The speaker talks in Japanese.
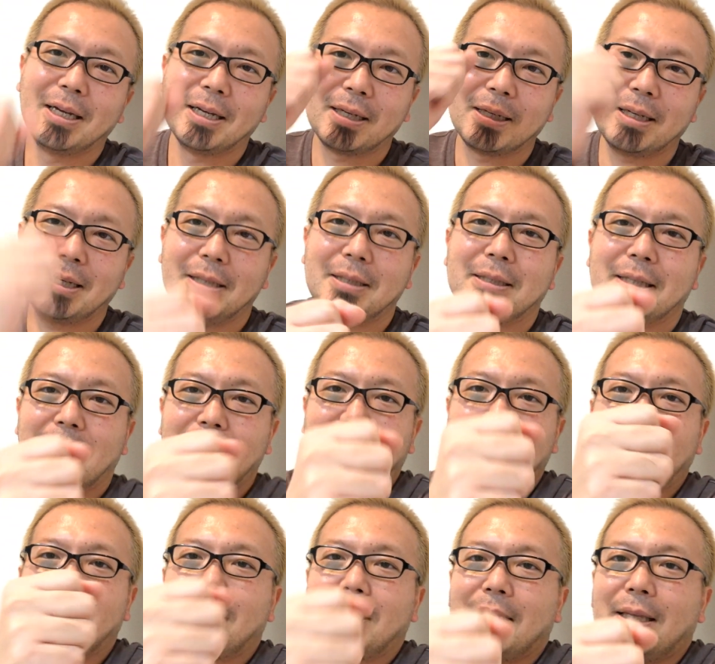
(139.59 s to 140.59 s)
現在
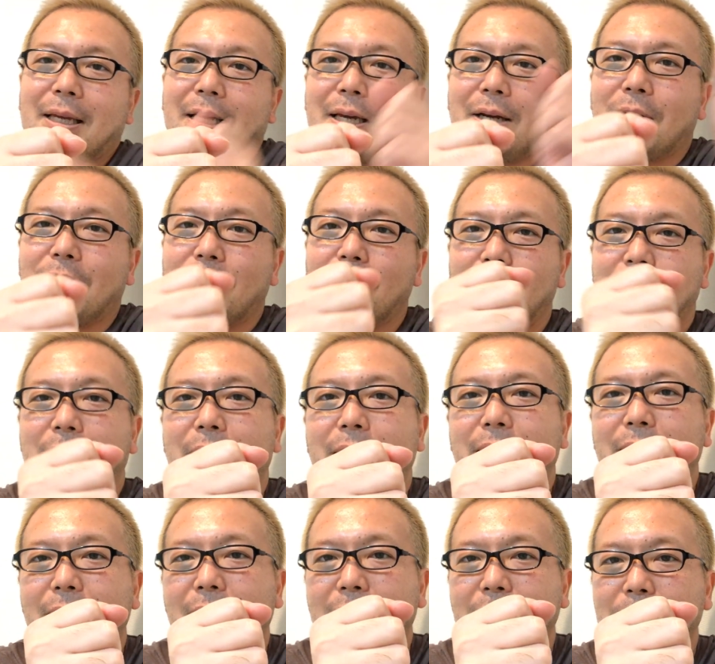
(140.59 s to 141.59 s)
があってこの未
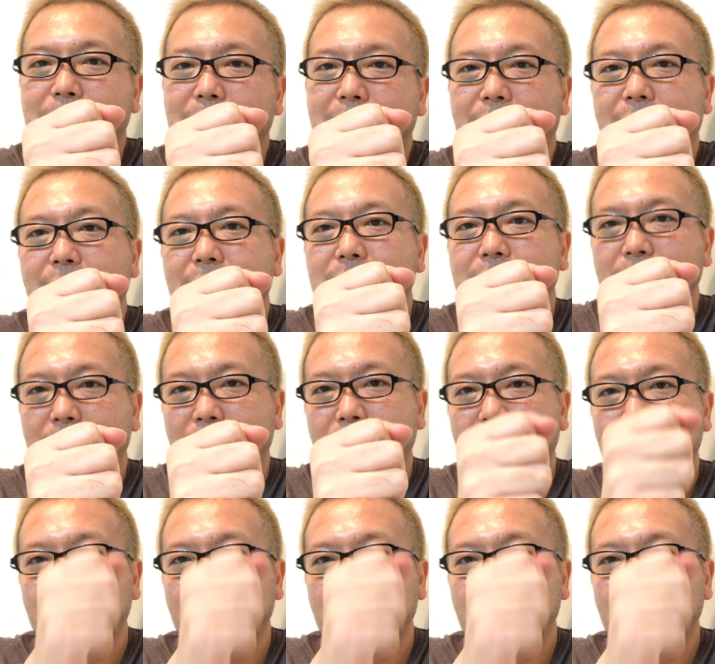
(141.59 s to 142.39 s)
来がありますってね